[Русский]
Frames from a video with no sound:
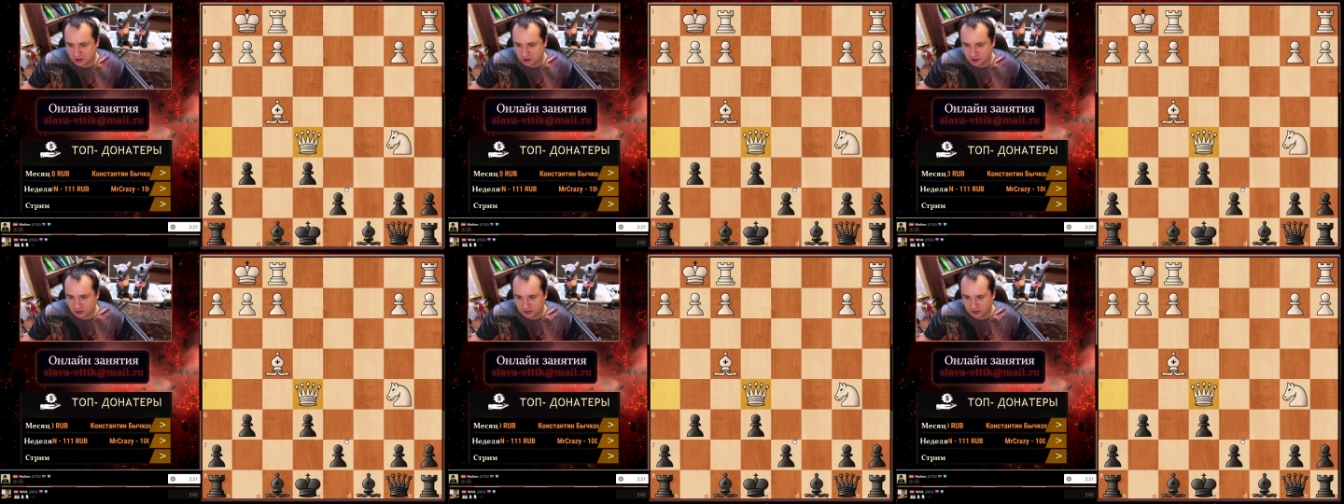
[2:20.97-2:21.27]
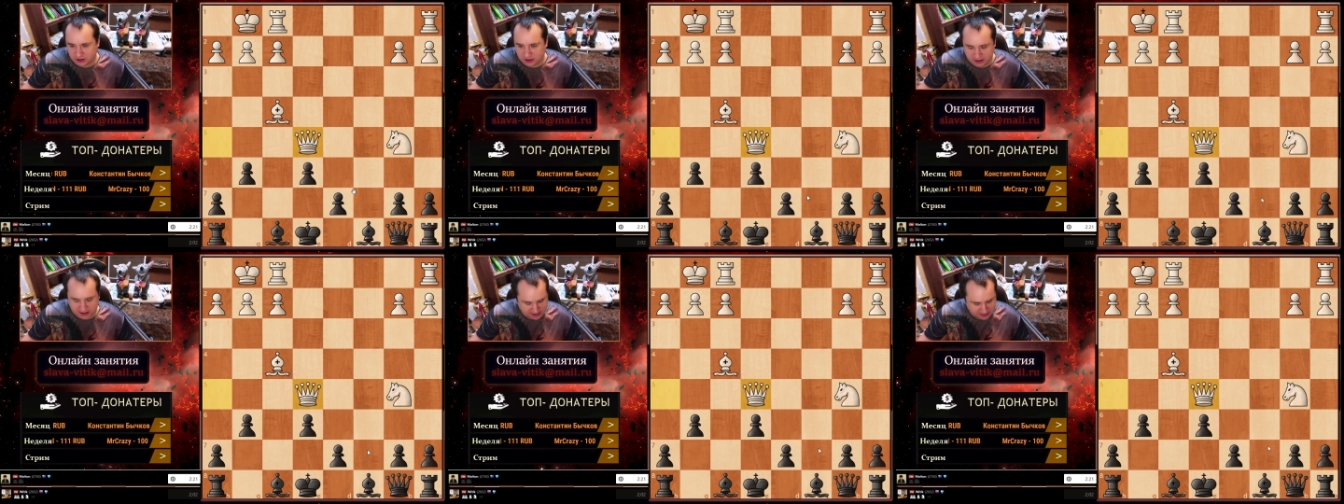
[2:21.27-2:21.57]

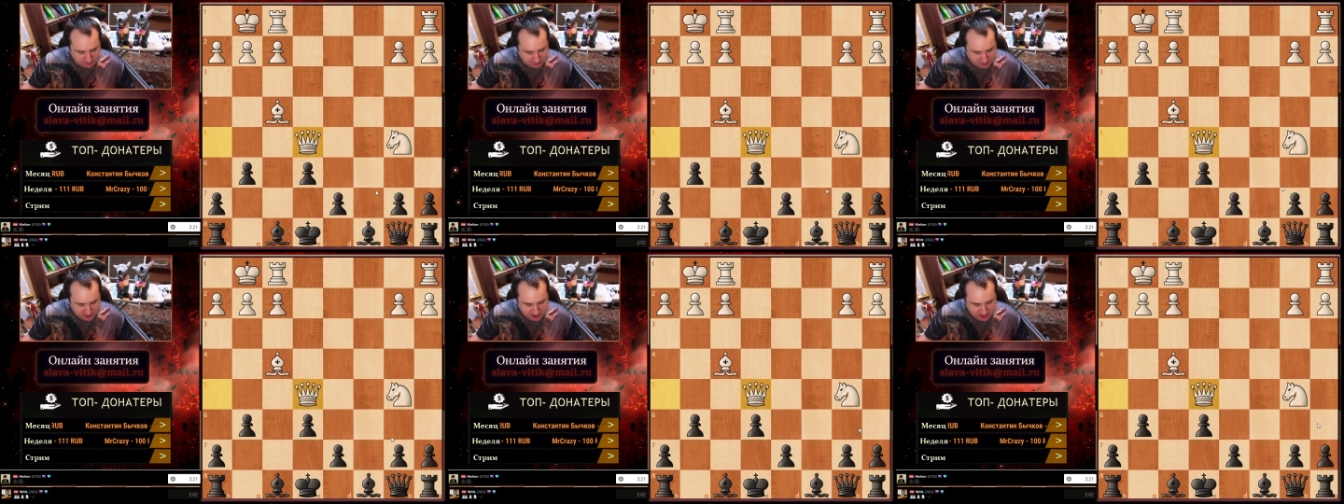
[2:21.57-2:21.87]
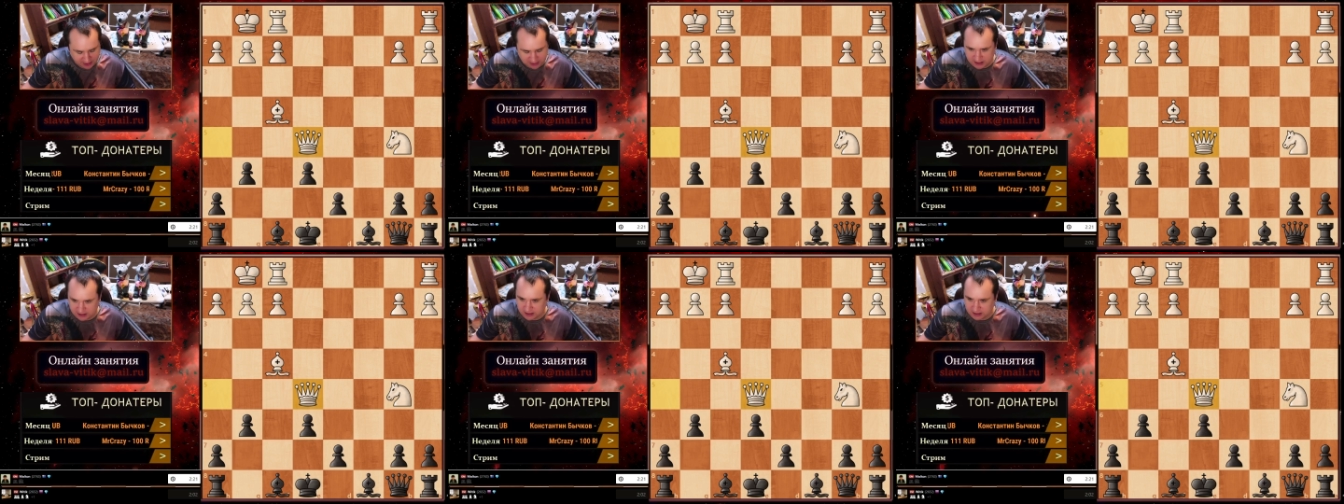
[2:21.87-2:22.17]
черный
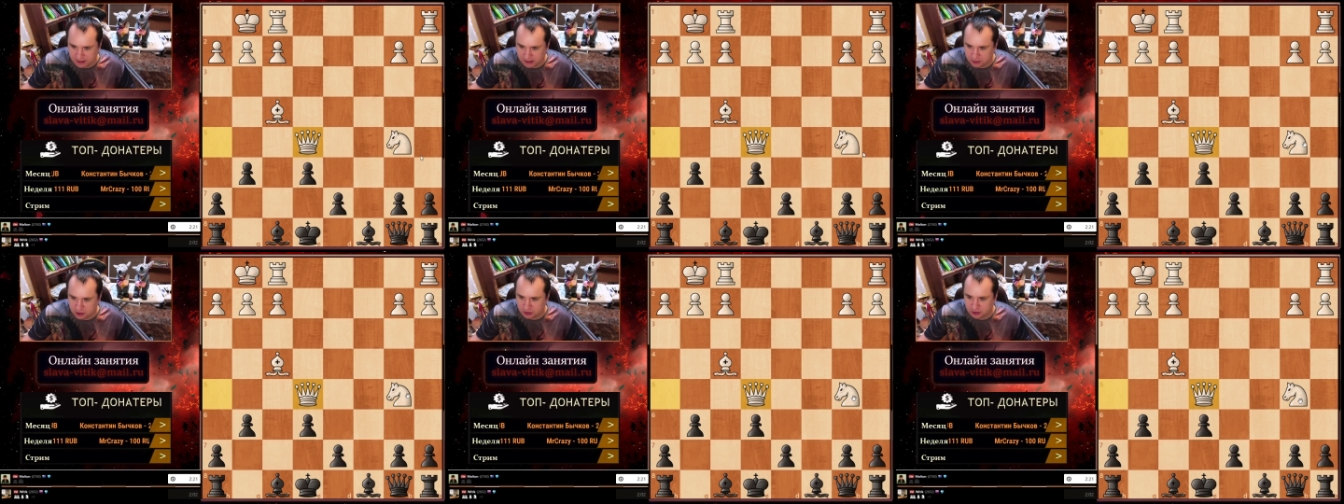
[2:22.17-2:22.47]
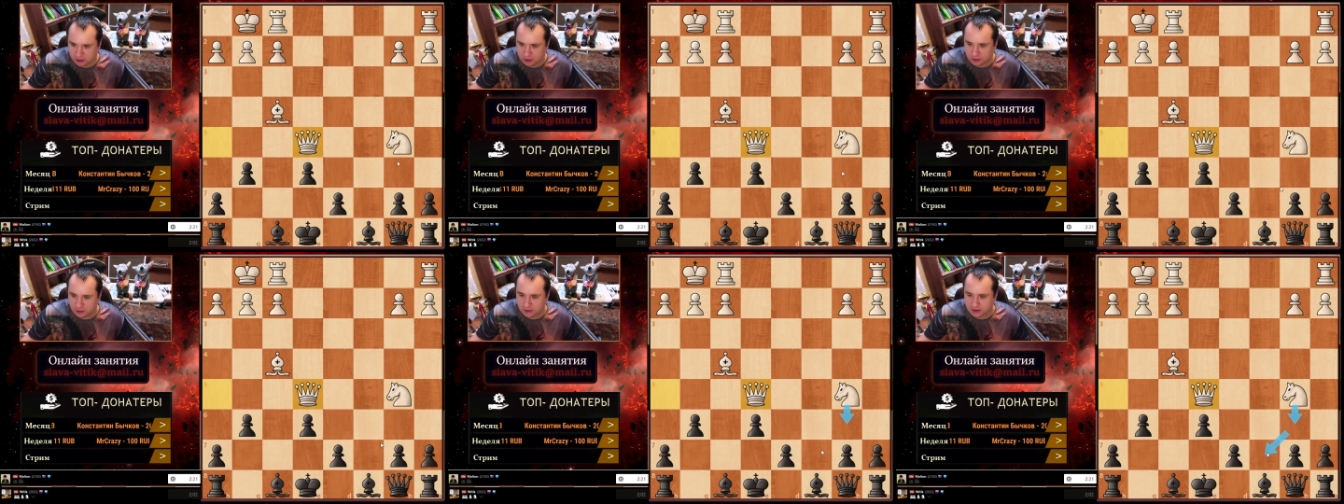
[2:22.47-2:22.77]
рассыпается, там
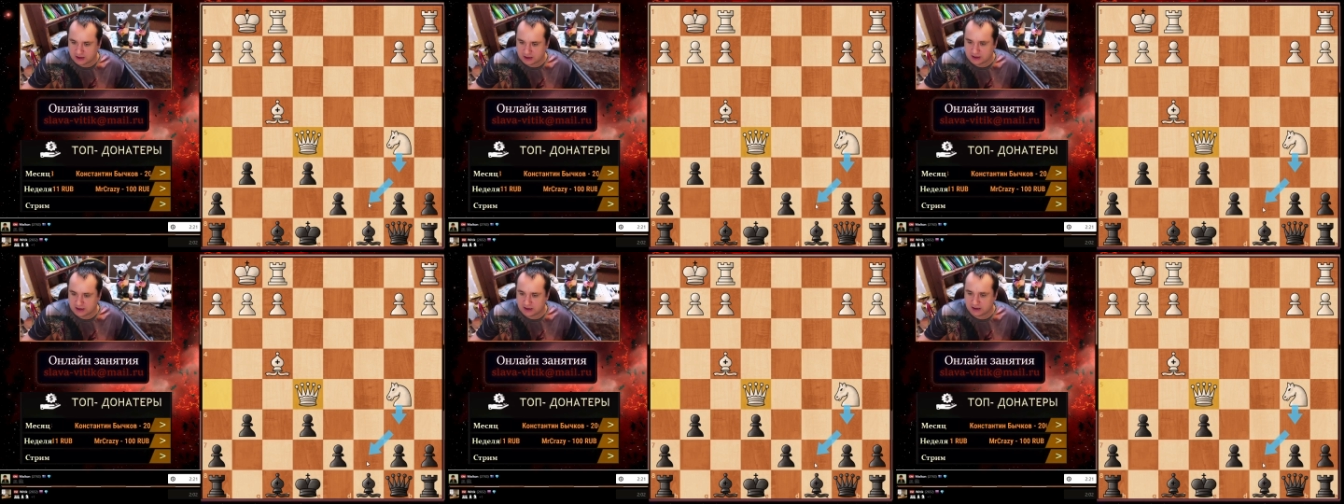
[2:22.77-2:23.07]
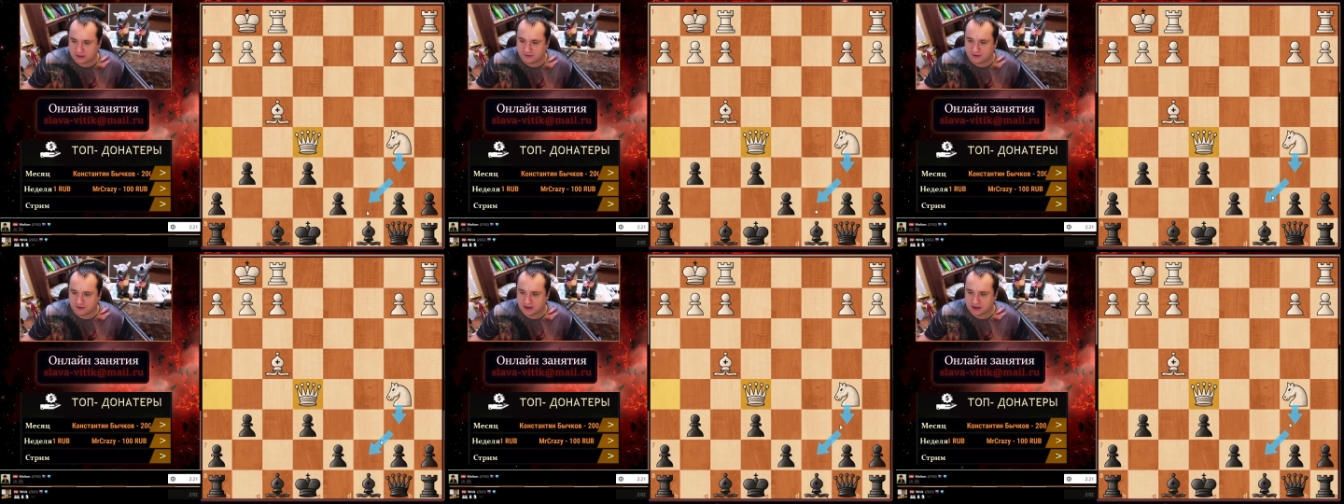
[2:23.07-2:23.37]
еще и конь С7
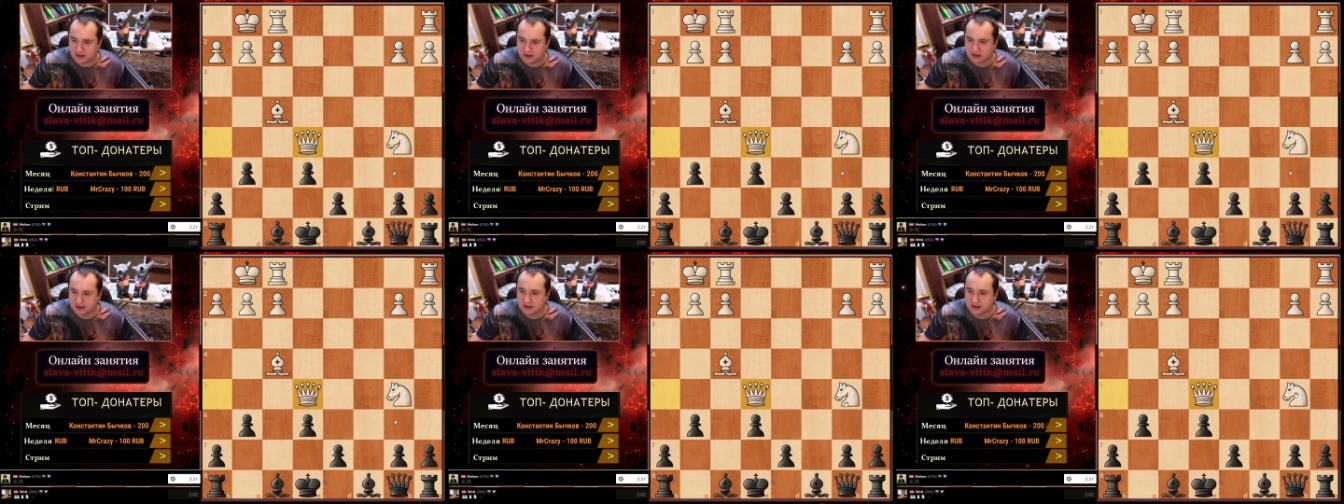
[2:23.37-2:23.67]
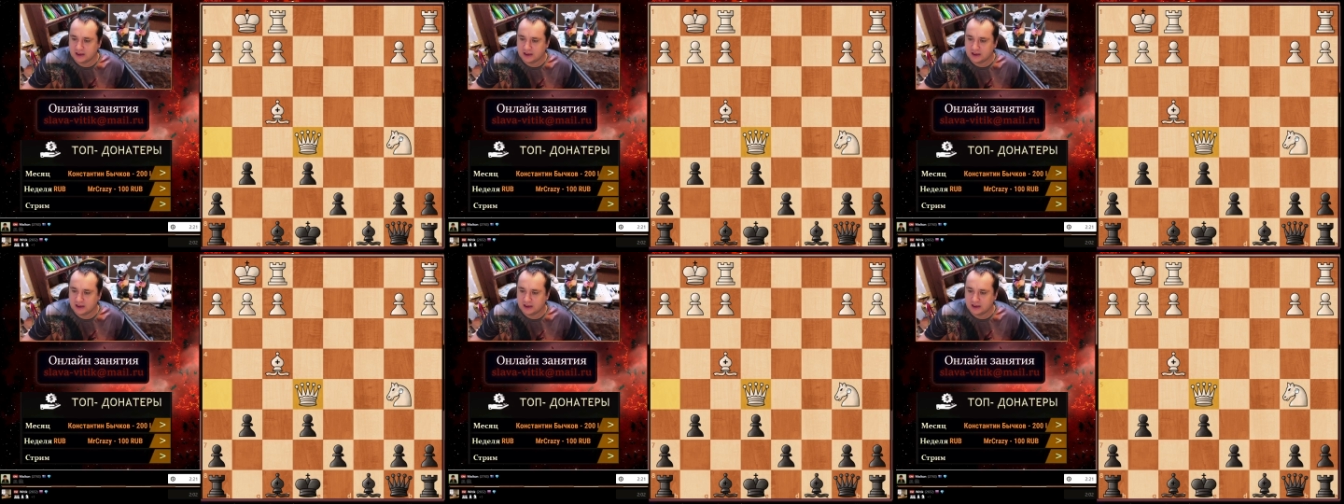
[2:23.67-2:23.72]
во всех